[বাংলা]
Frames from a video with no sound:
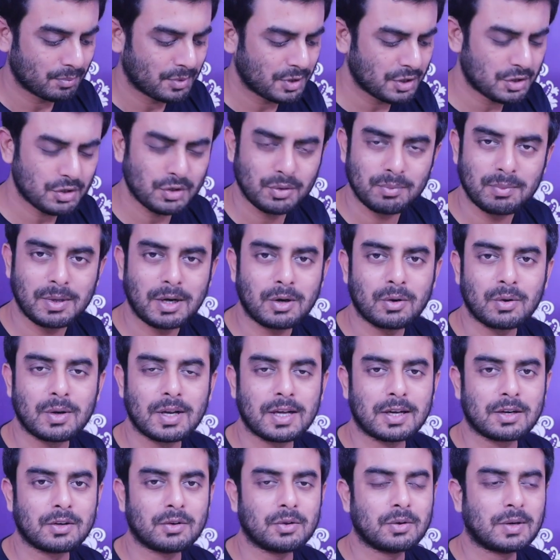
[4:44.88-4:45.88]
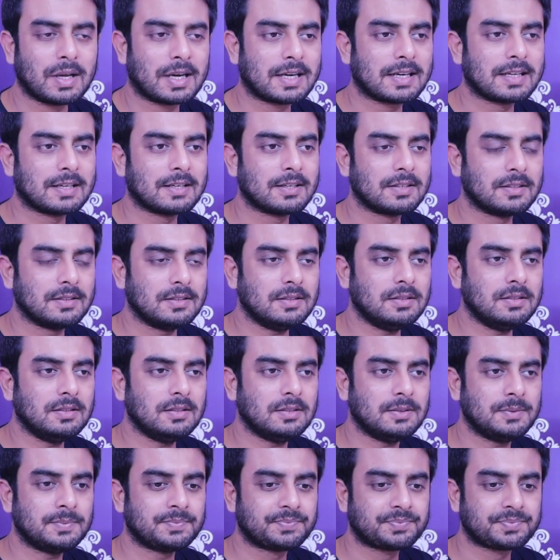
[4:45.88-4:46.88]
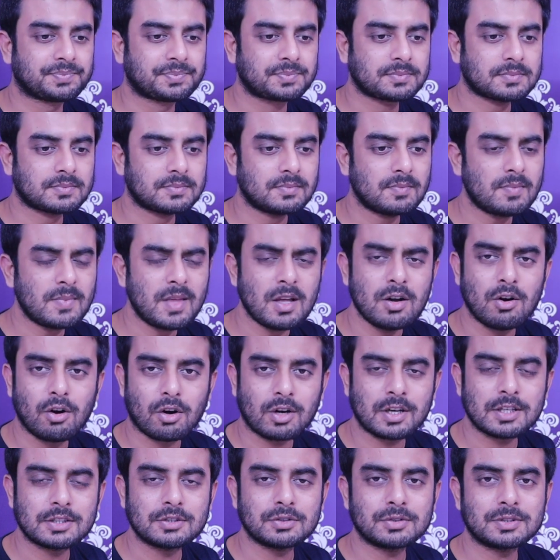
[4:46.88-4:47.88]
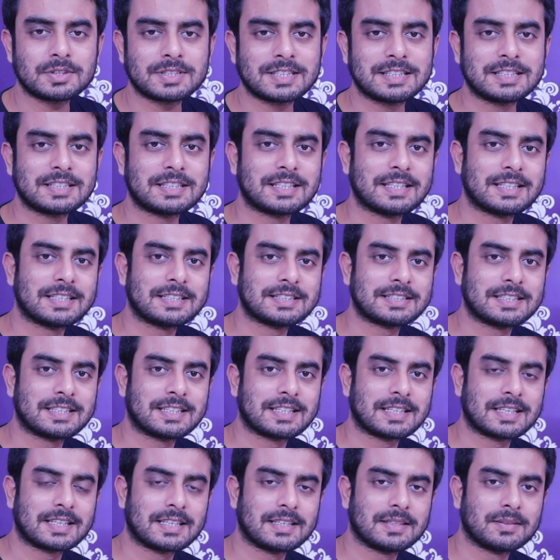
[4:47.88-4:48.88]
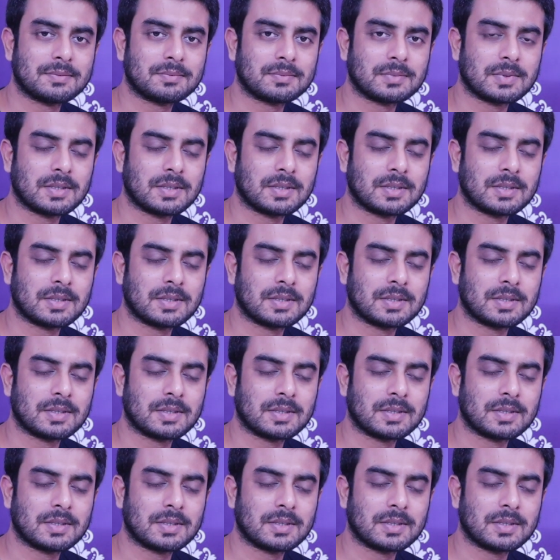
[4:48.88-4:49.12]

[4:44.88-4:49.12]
ভীষণভাবে ভালো লাগলো একটা অকেজো ট্রেনকে সেটাকে